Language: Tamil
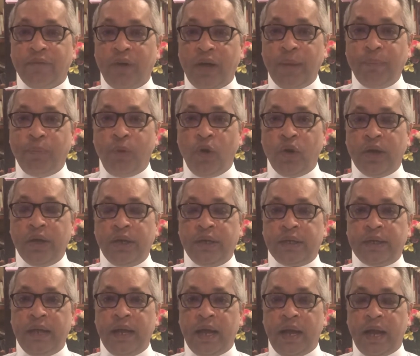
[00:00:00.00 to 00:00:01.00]
வரப்போகின்ற
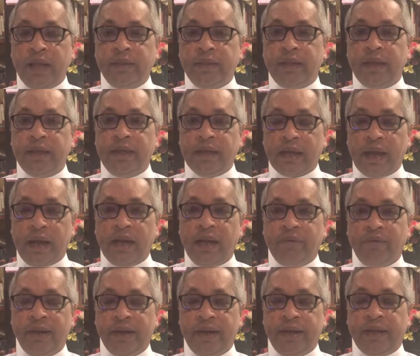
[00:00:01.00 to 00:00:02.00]
அந்த
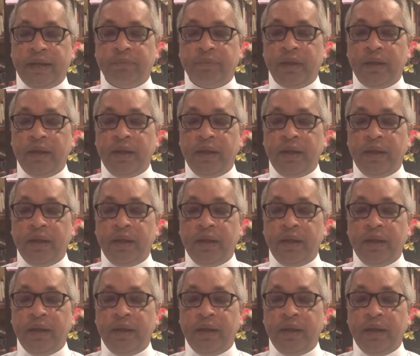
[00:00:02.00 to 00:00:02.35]
கணவரிடம்